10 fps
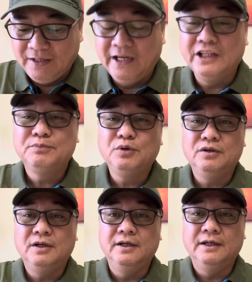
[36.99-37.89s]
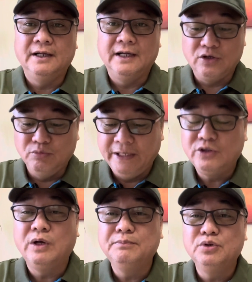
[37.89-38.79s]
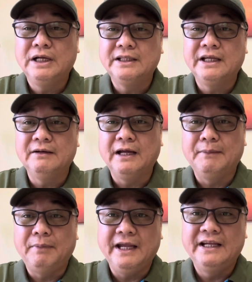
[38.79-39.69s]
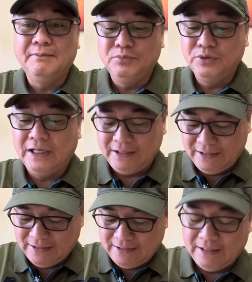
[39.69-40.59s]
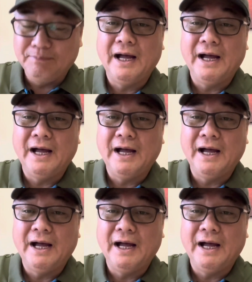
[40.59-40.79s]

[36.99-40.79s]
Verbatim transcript: Ito po, uh, ah, komentuhan po natin, uh, pakinggan po natin ang uh,